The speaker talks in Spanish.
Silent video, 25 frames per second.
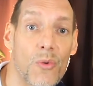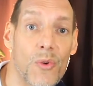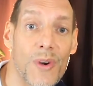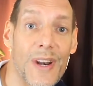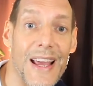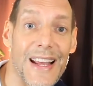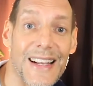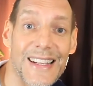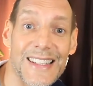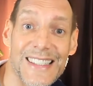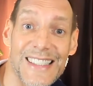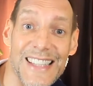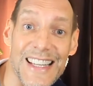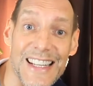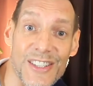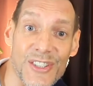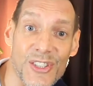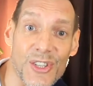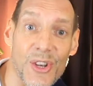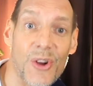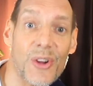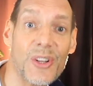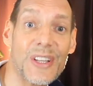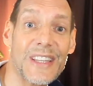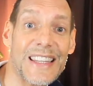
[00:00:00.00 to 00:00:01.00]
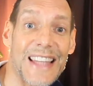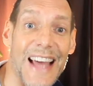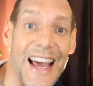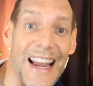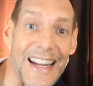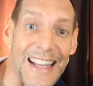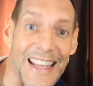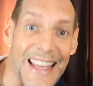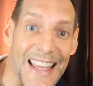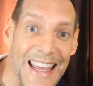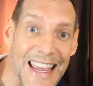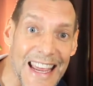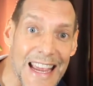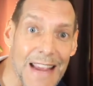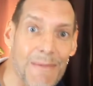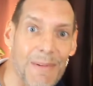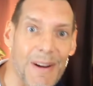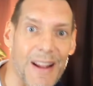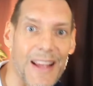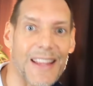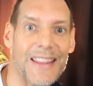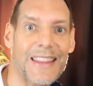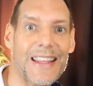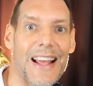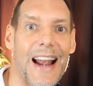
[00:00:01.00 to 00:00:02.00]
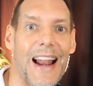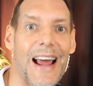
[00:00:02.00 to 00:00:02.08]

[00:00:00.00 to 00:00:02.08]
una extensión tangible